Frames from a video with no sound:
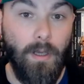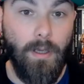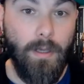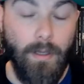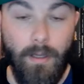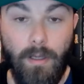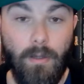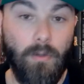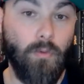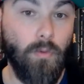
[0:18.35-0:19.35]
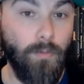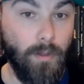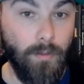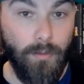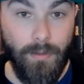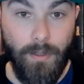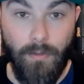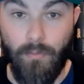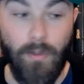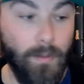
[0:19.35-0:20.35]
Et euh, donc, on va commencer, une
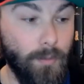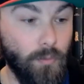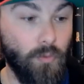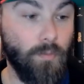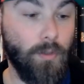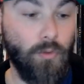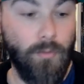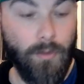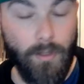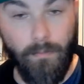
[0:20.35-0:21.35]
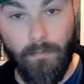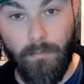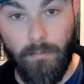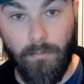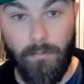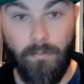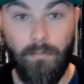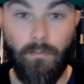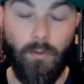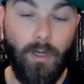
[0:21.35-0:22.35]
fois n'est pas coutume, par du manga.
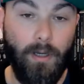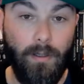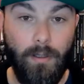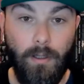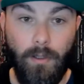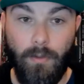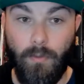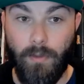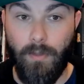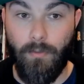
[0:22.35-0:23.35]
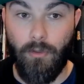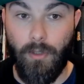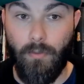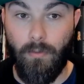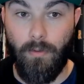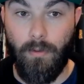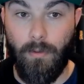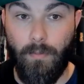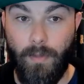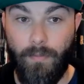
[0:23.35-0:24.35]
Voilà, donc Evangelion,
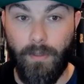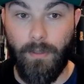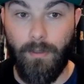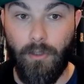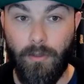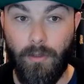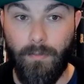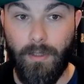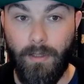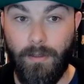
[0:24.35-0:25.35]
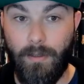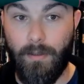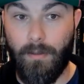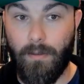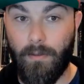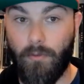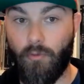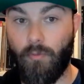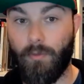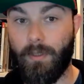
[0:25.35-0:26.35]
Perfect Edition, tome 4. Je
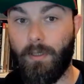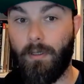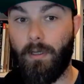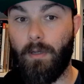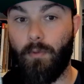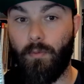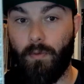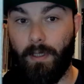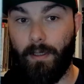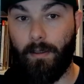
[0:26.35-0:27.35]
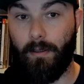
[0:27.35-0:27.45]
vous montre un peu plus là.